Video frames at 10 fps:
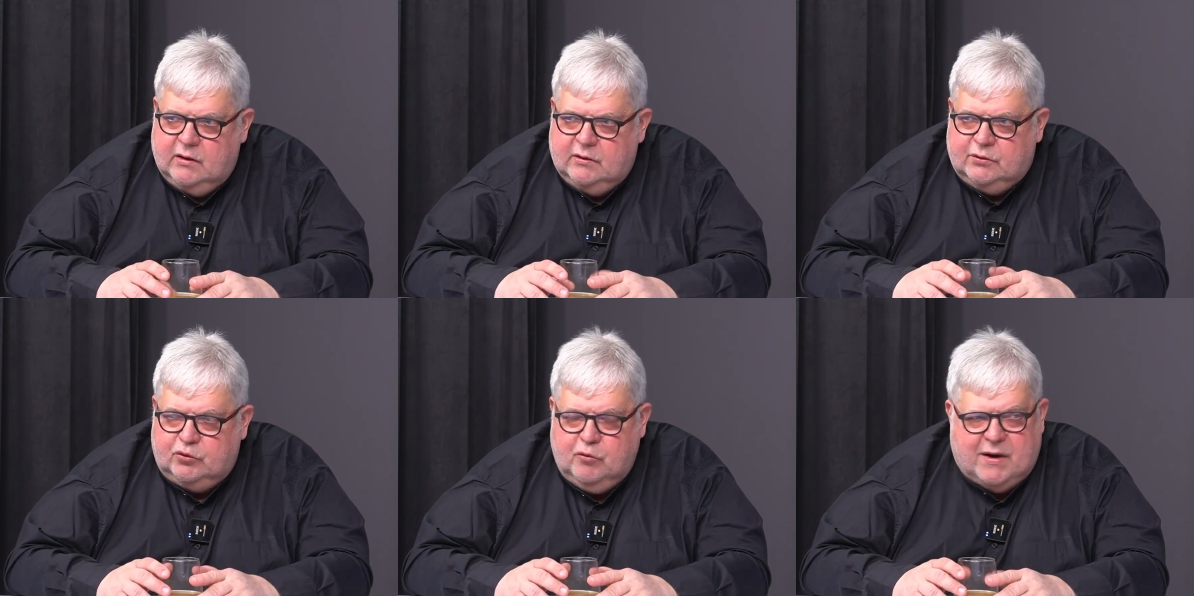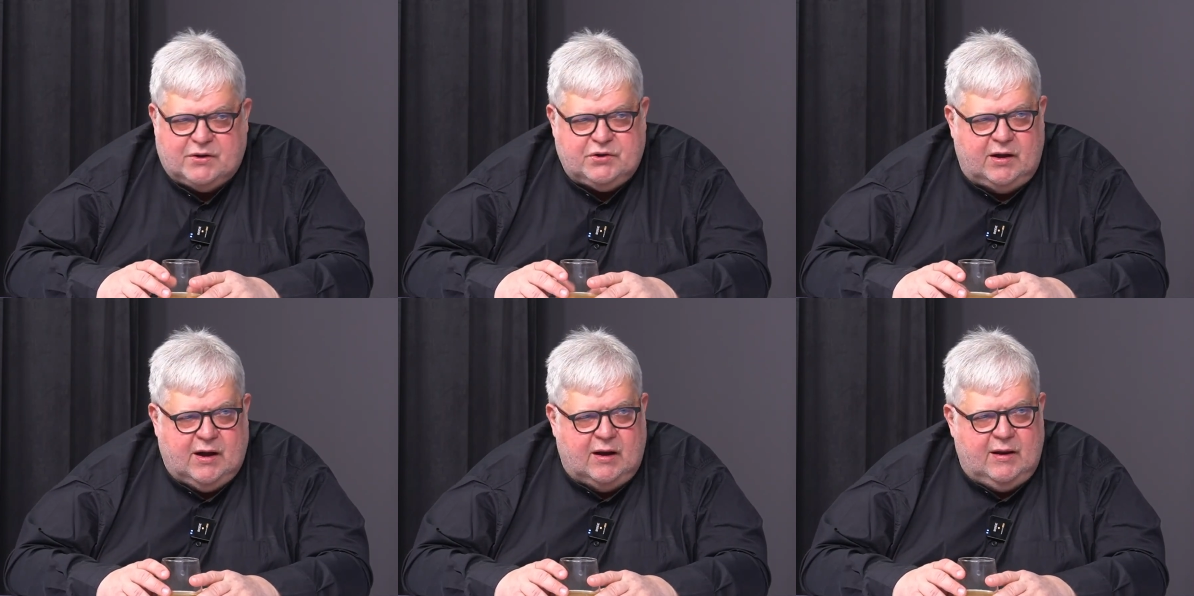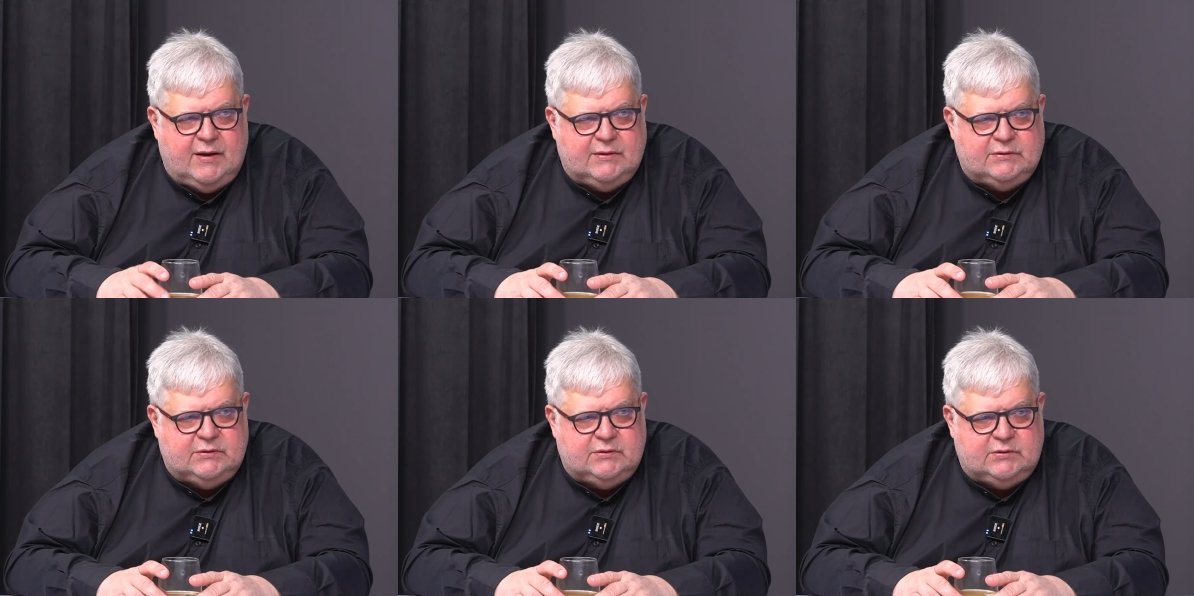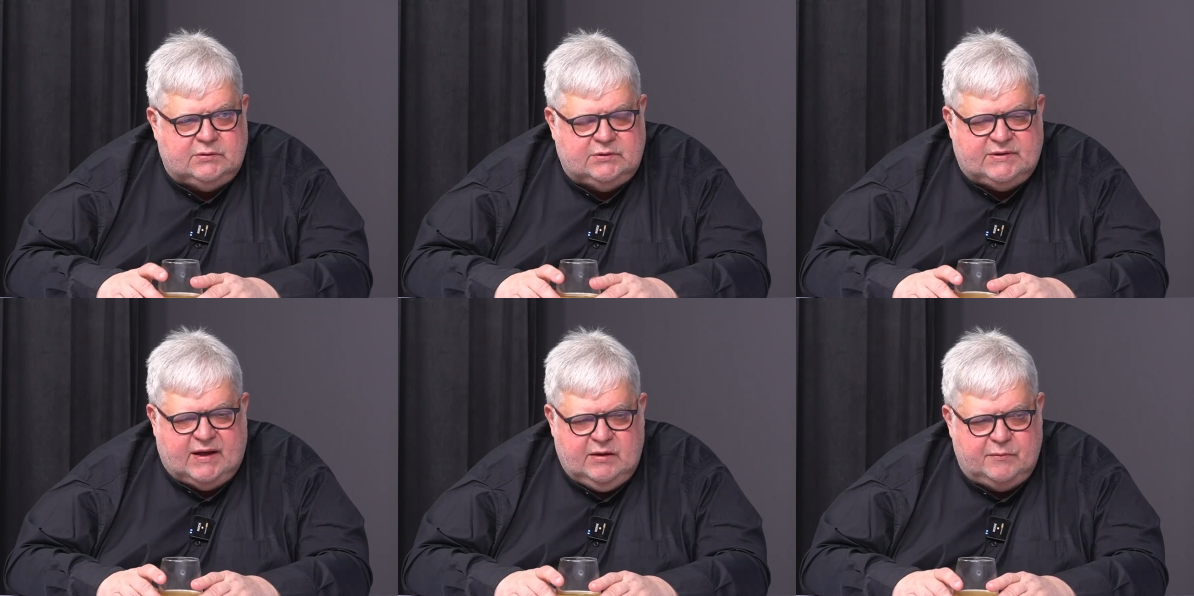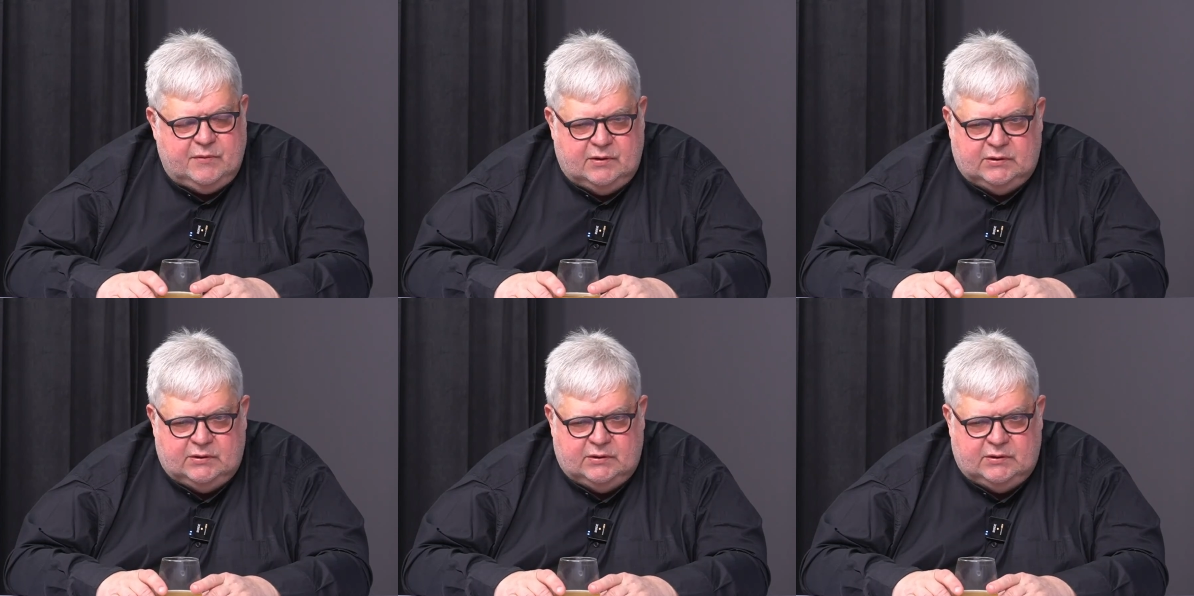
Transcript: to tłumaczę, ale y, zanim